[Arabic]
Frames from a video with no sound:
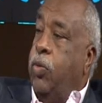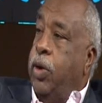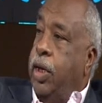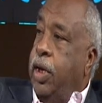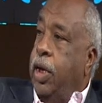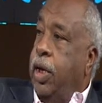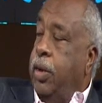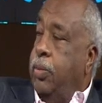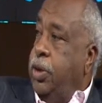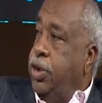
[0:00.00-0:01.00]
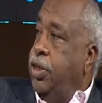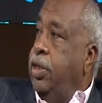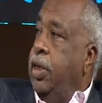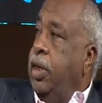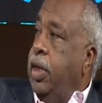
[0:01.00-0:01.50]
يهدى إليك
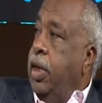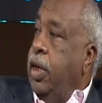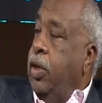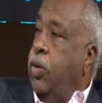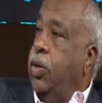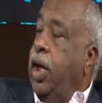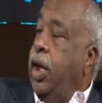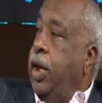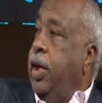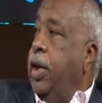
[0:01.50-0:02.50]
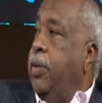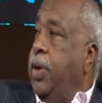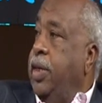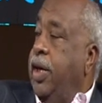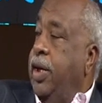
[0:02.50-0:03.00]
بعد أن يتساقط شعر
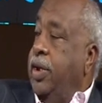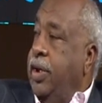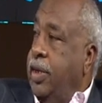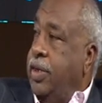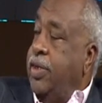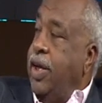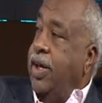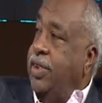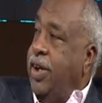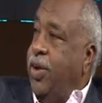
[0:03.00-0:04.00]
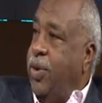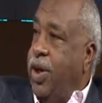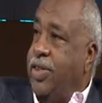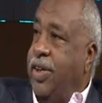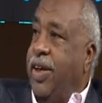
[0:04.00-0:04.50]
رأسك يعني
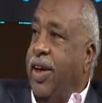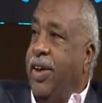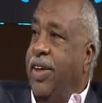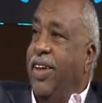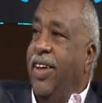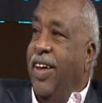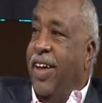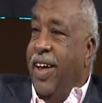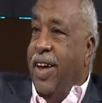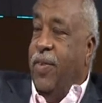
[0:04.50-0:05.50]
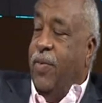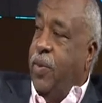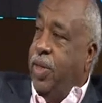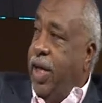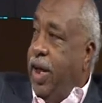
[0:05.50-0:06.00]
وبالتالي لن تستفيد منه أنت
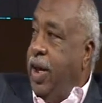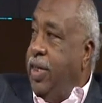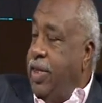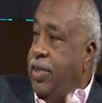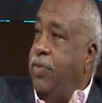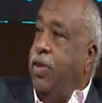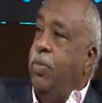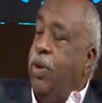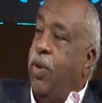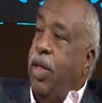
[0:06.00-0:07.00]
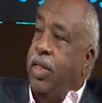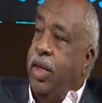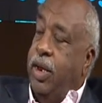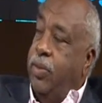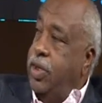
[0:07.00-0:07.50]
إنما يستفيد منه الآخرون
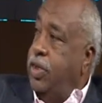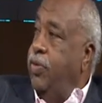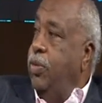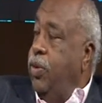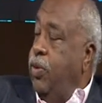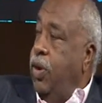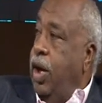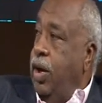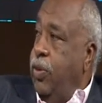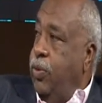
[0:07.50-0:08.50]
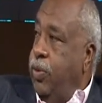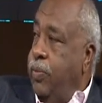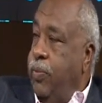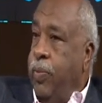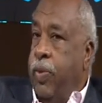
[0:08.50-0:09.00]
صحيح
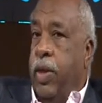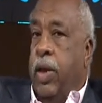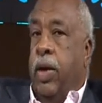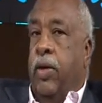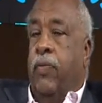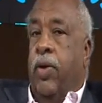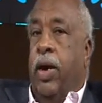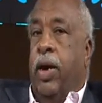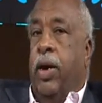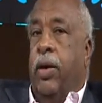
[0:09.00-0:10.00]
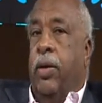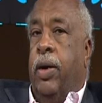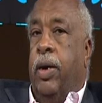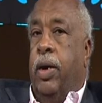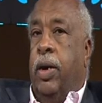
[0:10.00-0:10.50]
فالذين هم في
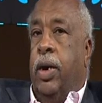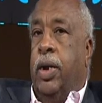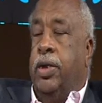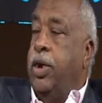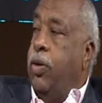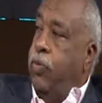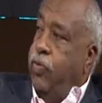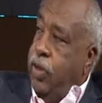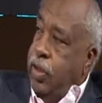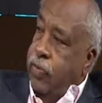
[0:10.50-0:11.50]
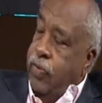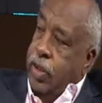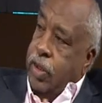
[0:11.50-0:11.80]
في هذا العمر تقريبا